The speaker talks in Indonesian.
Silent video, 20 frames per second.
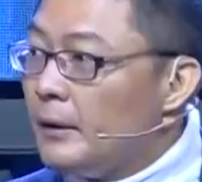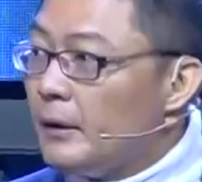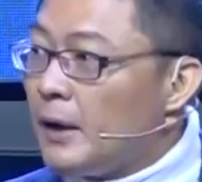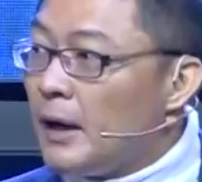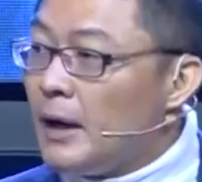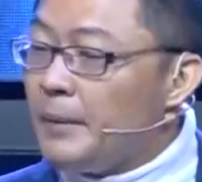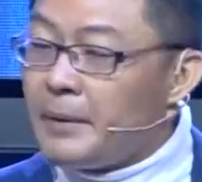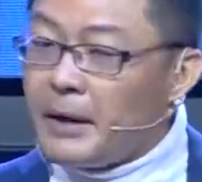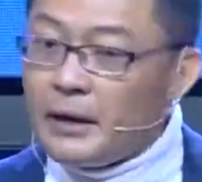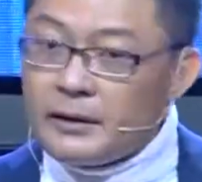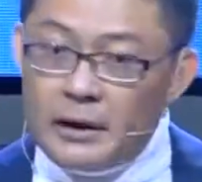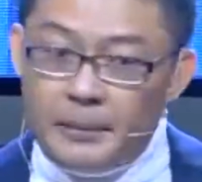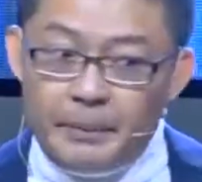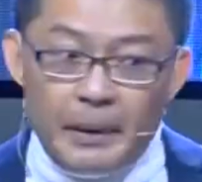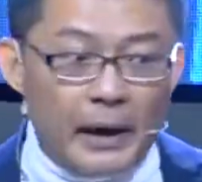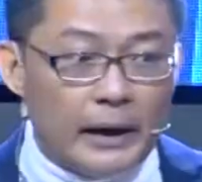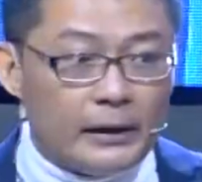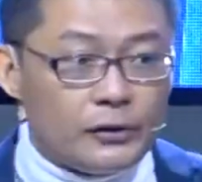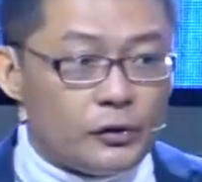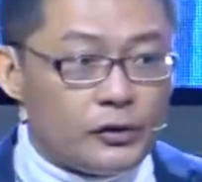karena merasa
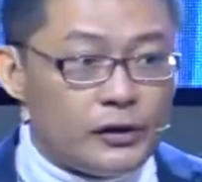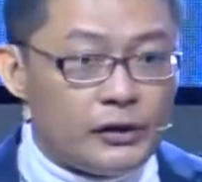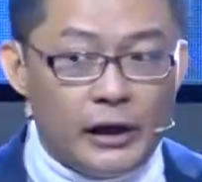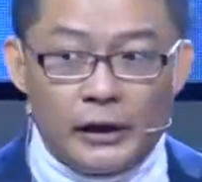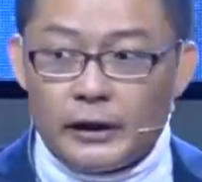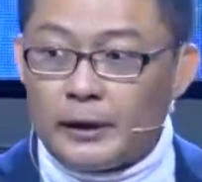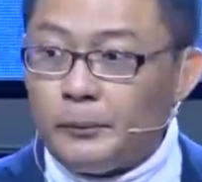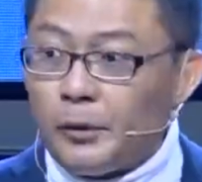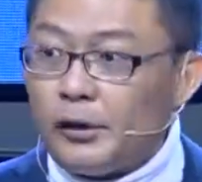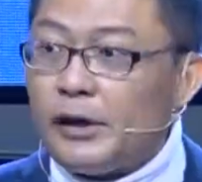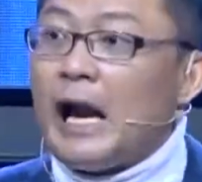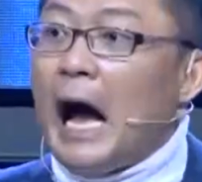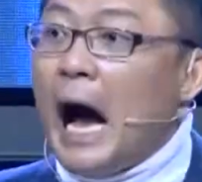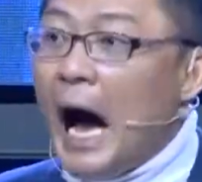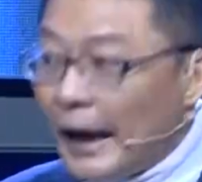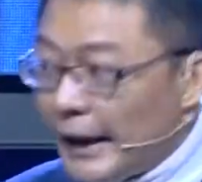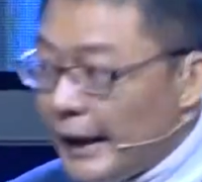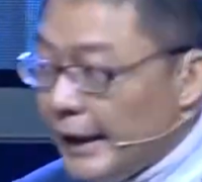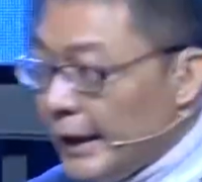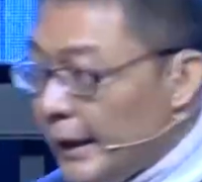paling suci dan kemudian
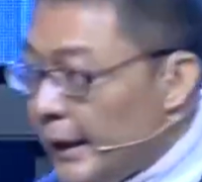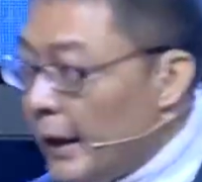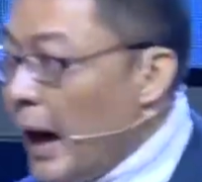hari ini,